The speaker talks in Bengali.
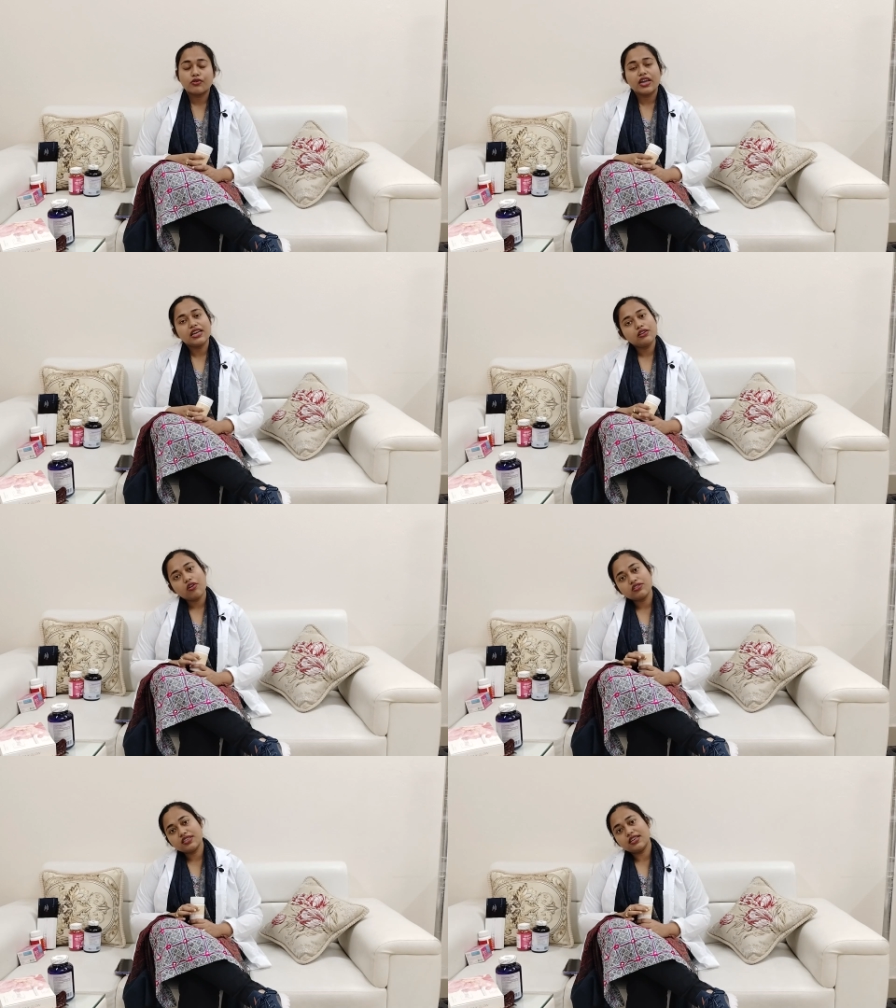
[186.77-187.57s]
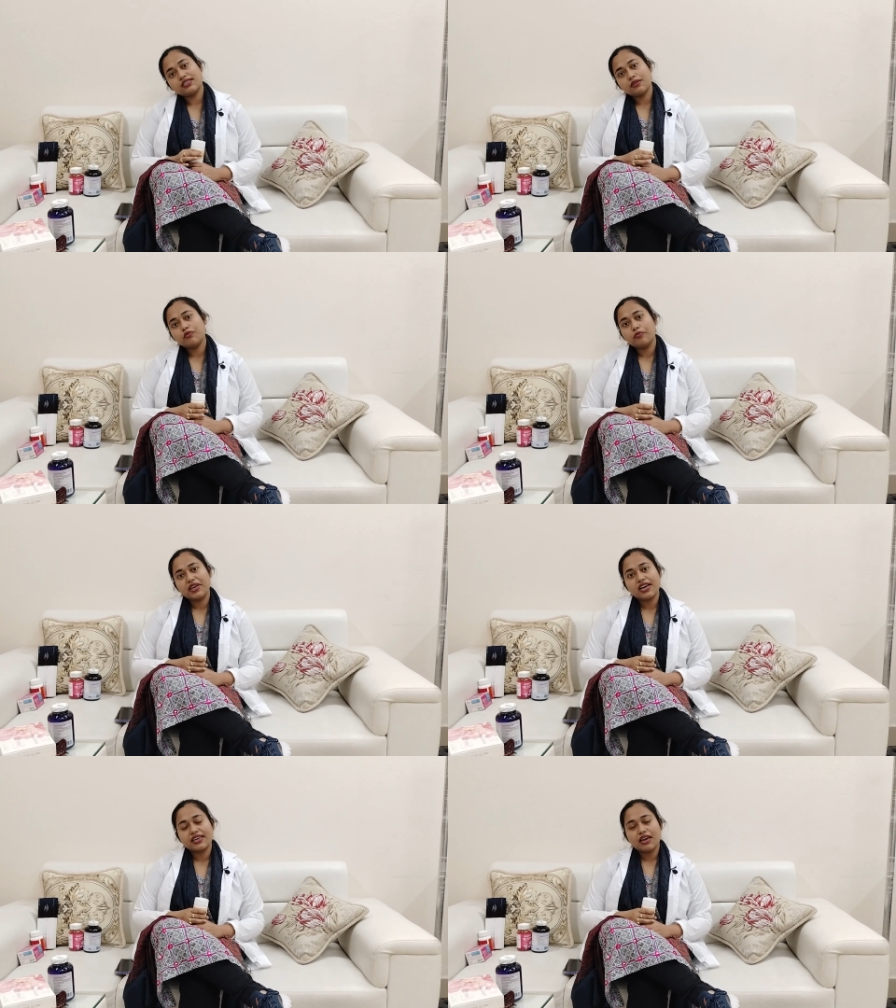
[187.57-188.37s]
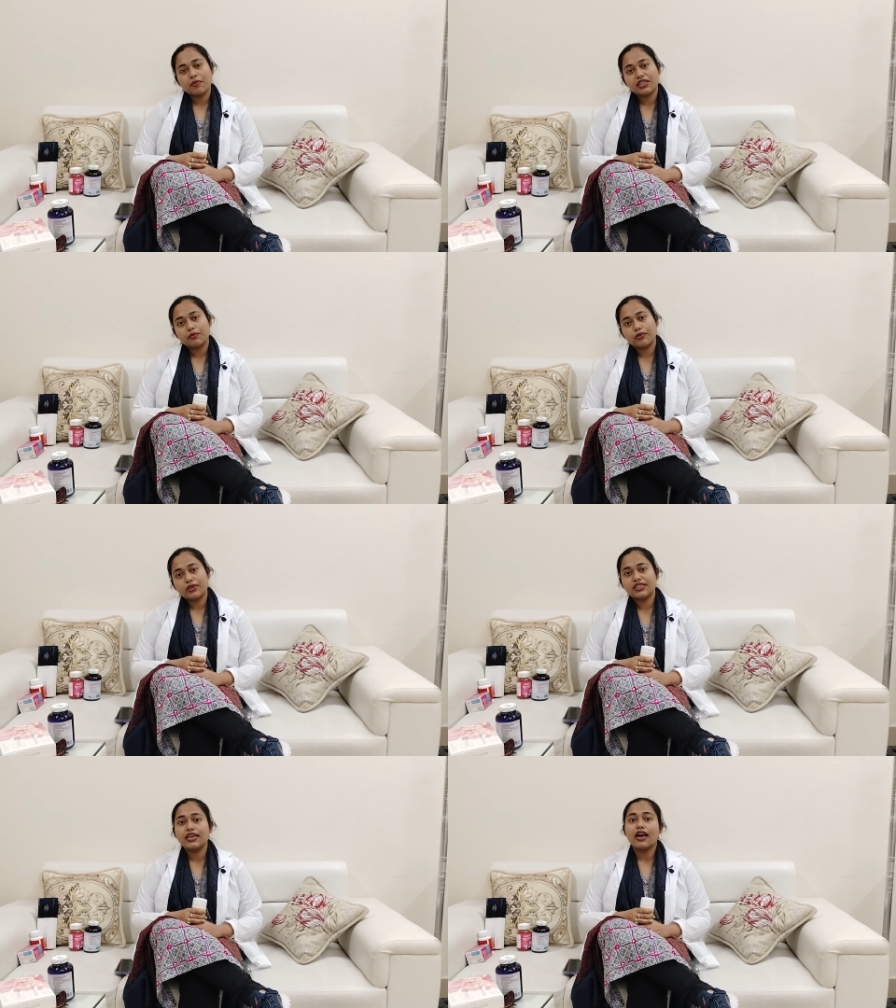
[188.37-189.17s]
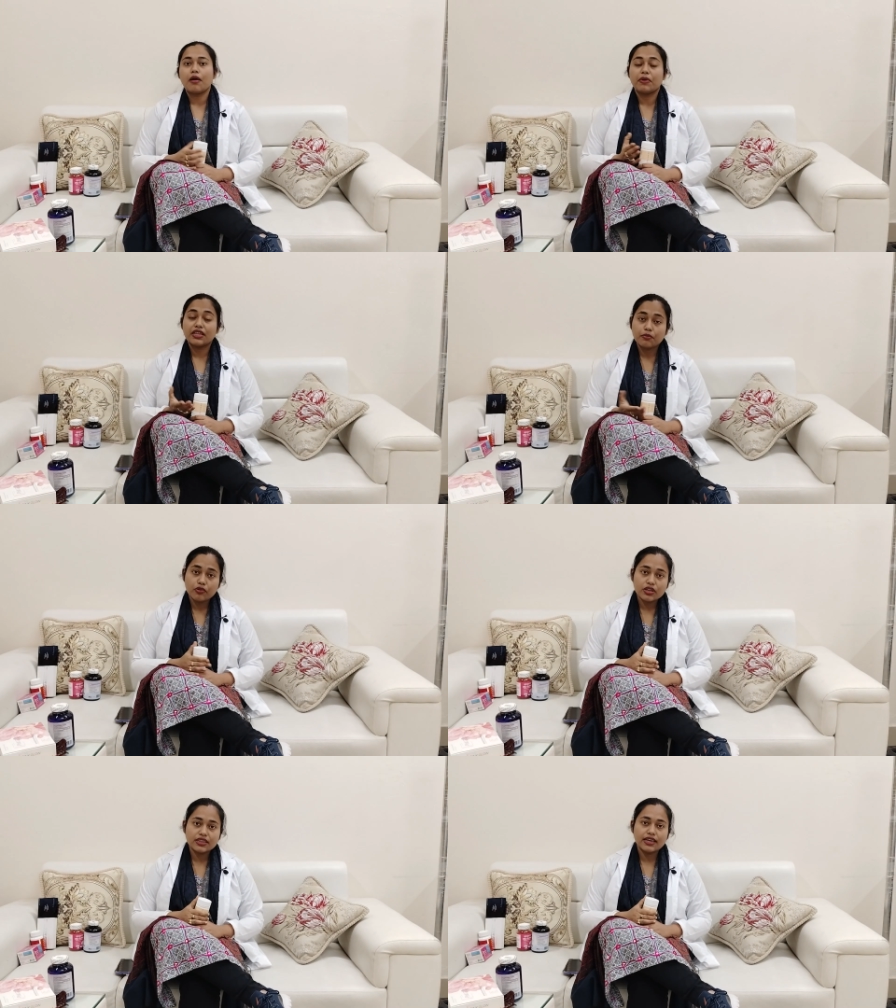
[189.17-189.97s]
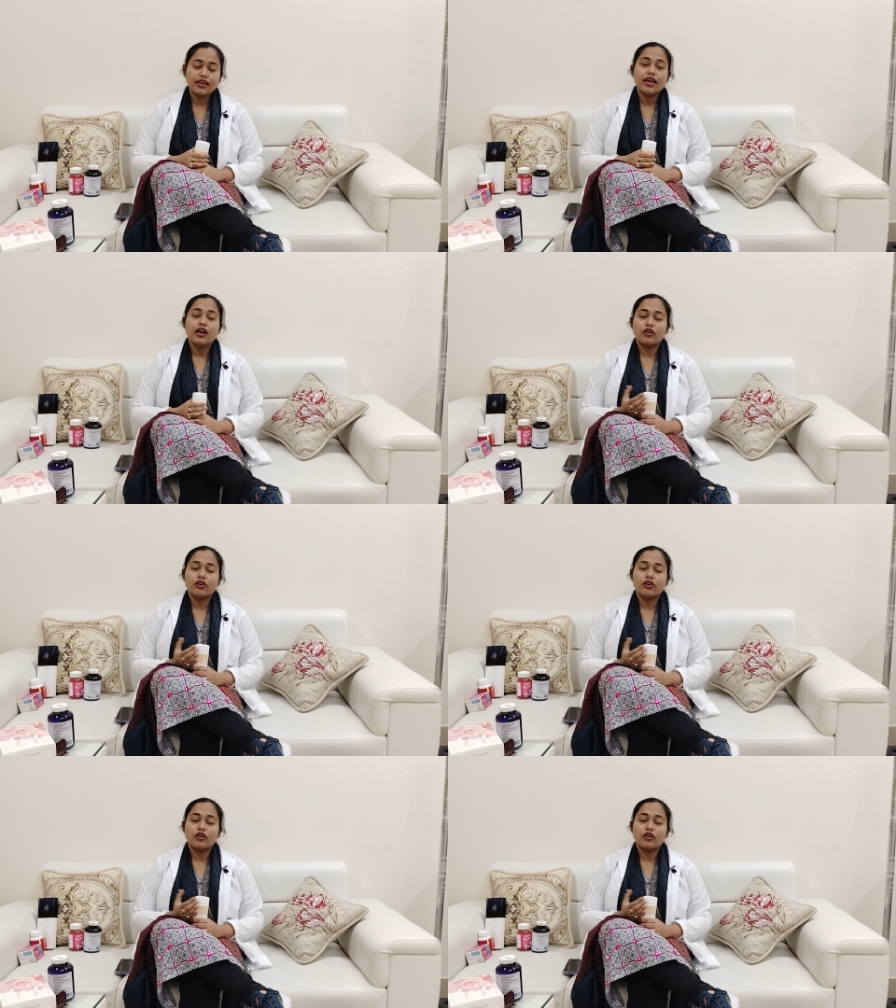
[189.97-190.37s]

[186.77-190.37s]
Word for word: সো অ্যান্টিঅক্সিডেন্টের ভূমিকা কি আমাদের বডিতে আমাদের বডিতে